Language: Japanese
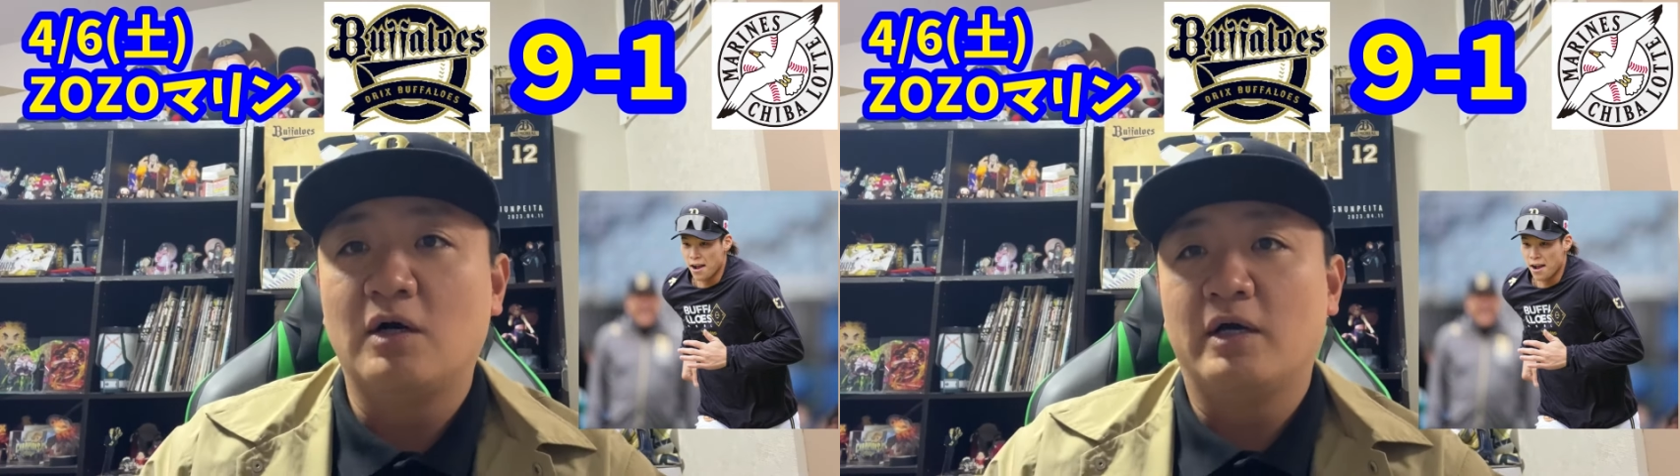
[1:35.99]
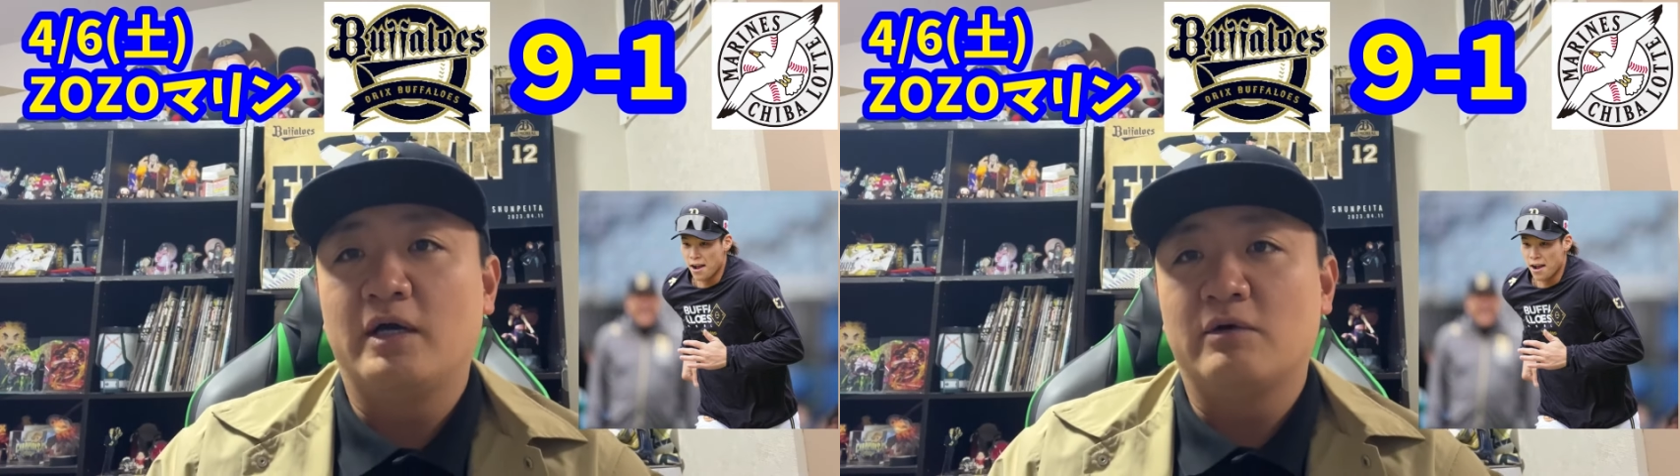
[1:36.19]

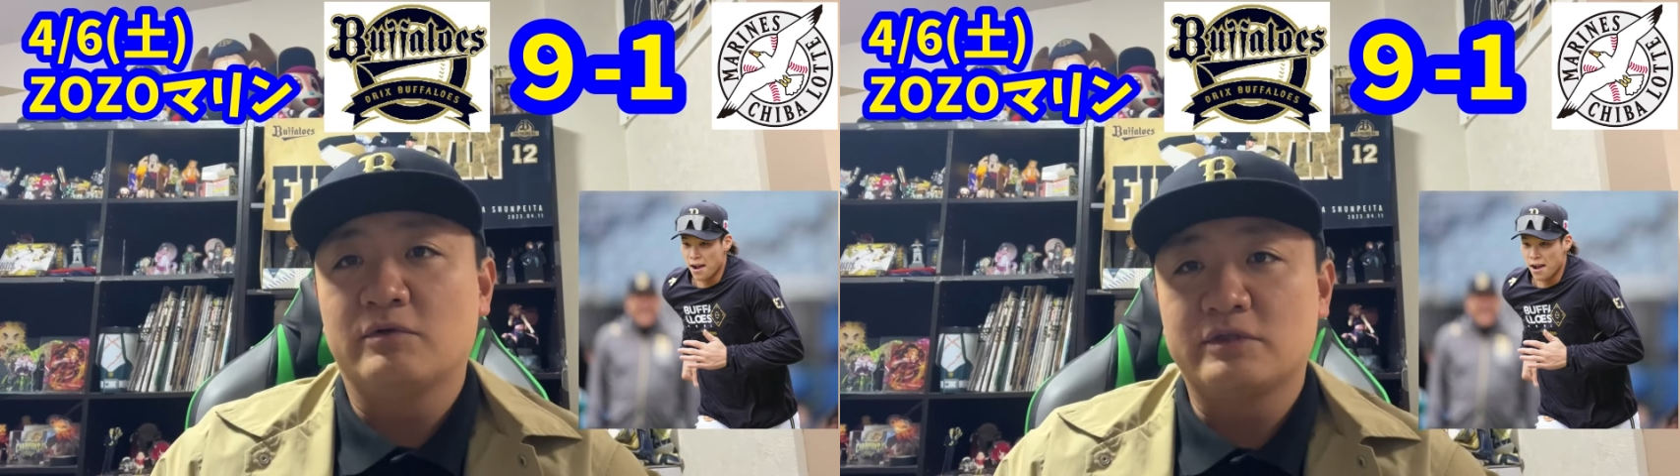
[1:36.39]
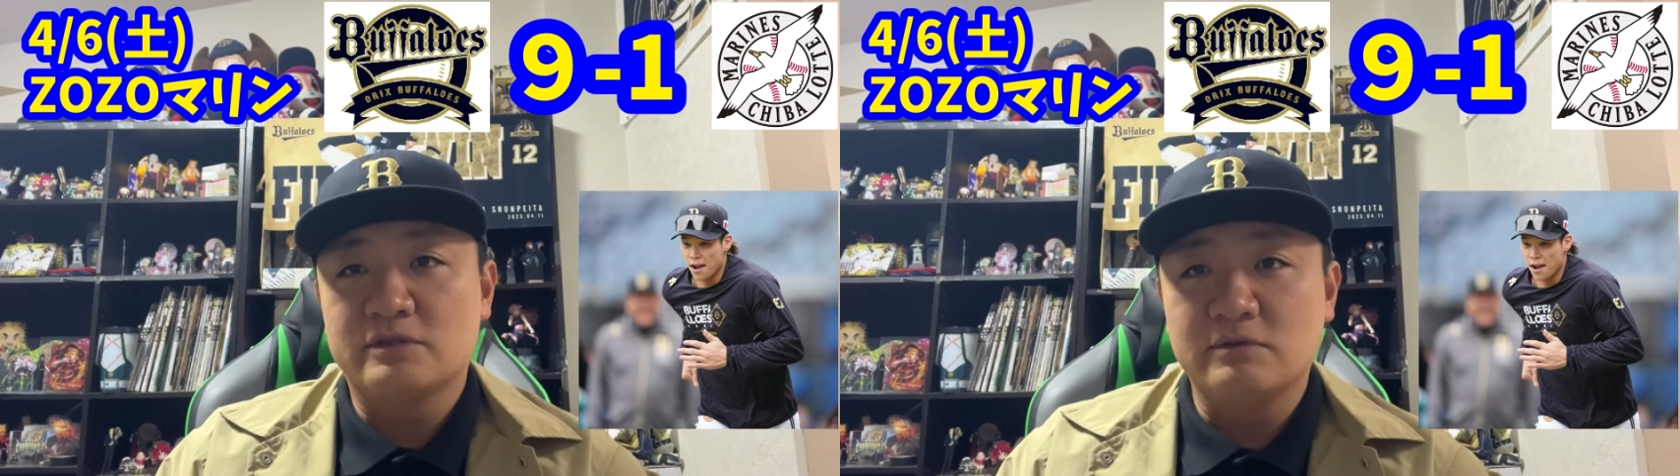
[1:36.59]
えー、
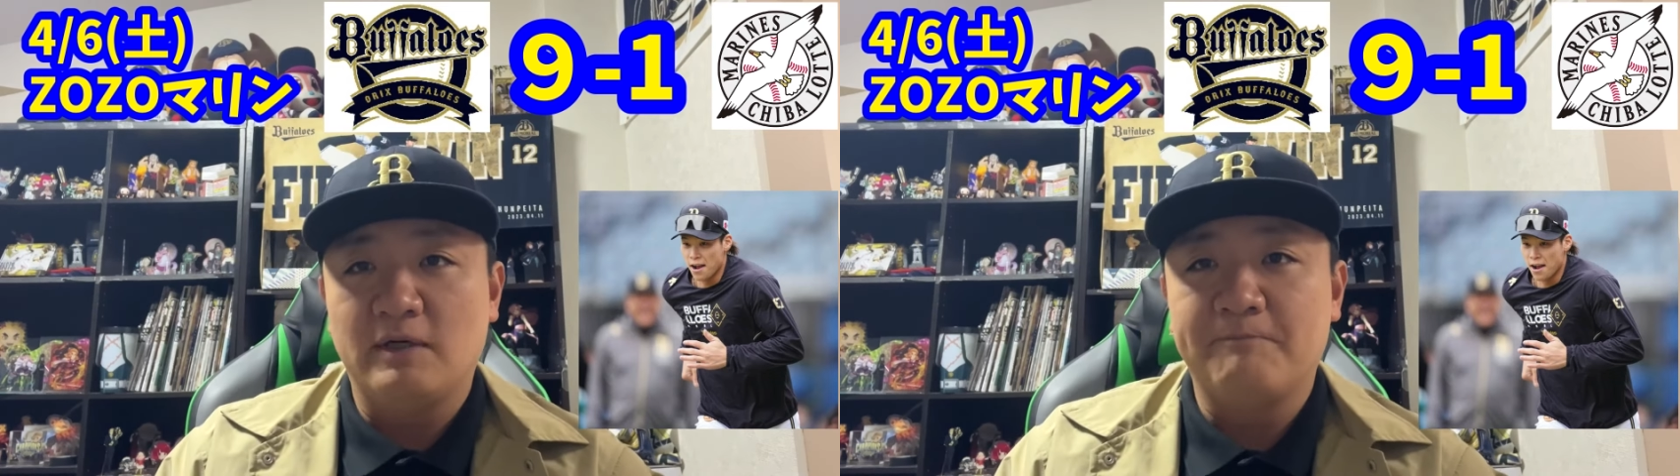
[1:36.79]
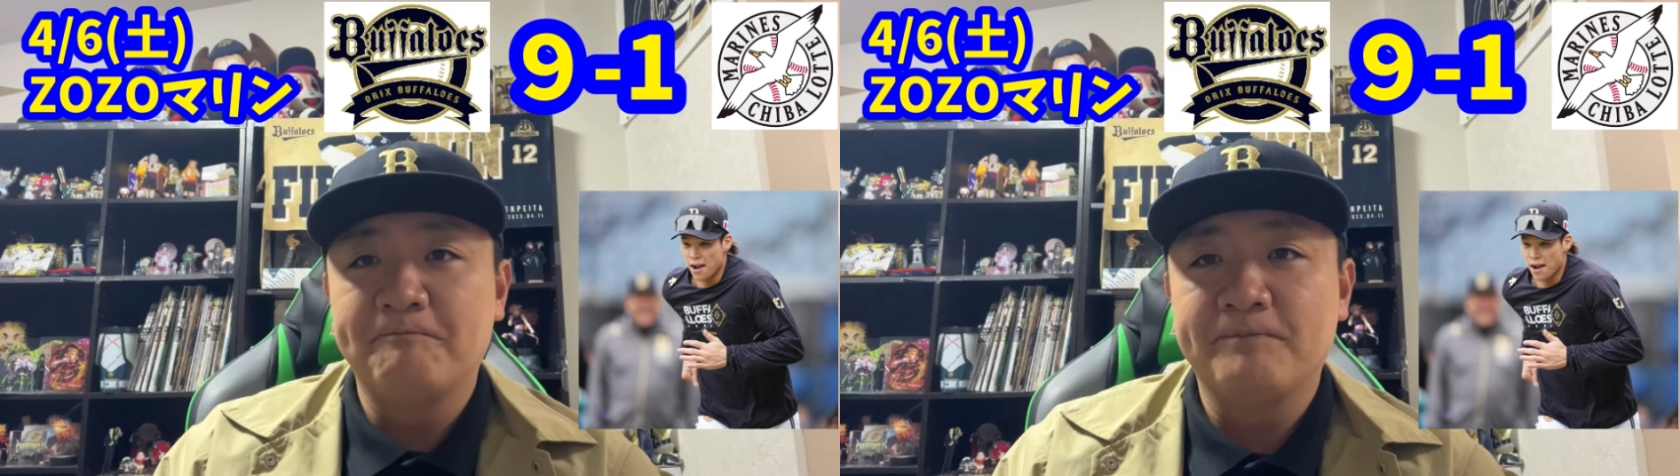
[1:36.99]
オリックスは、
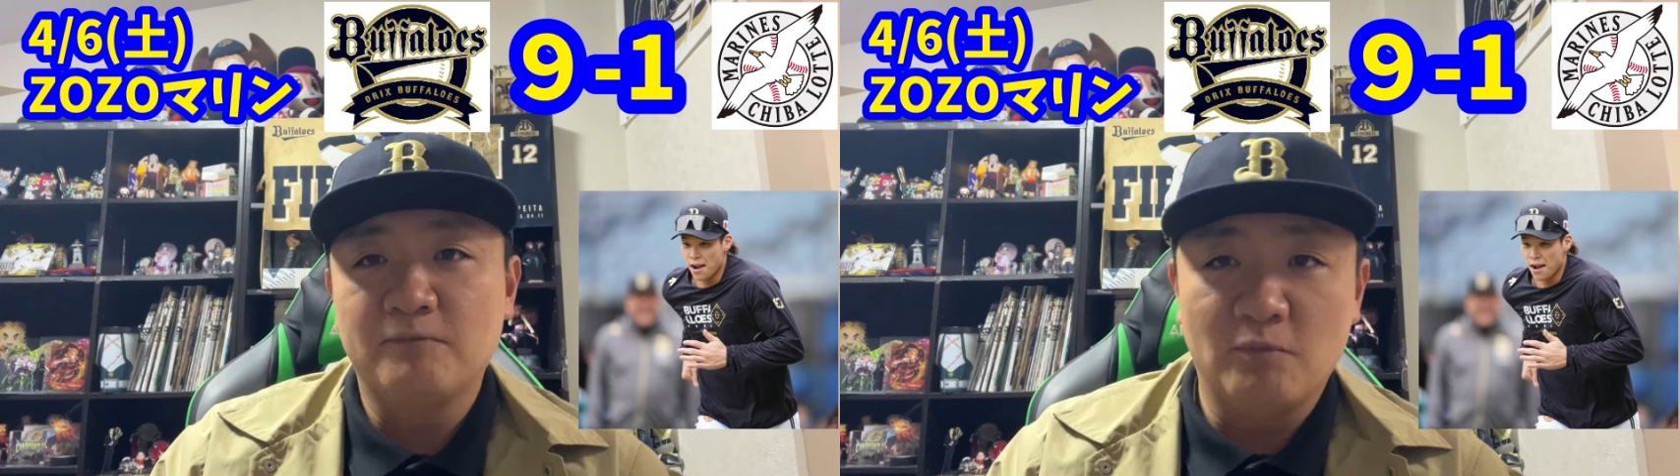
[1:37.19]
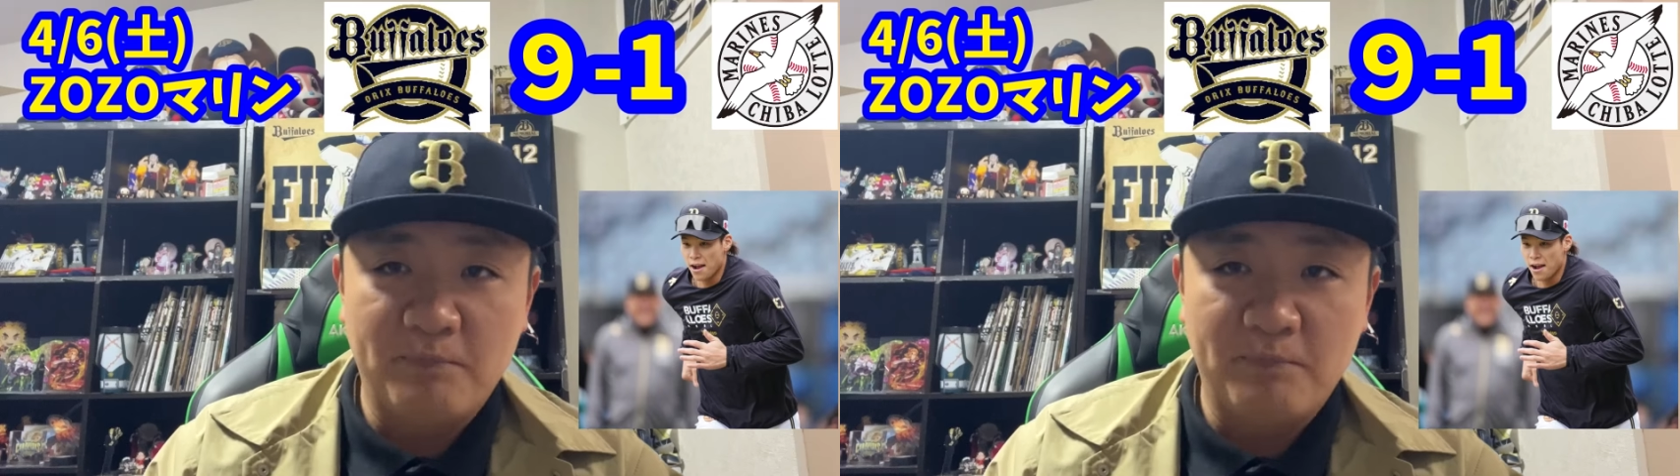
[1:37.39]
もう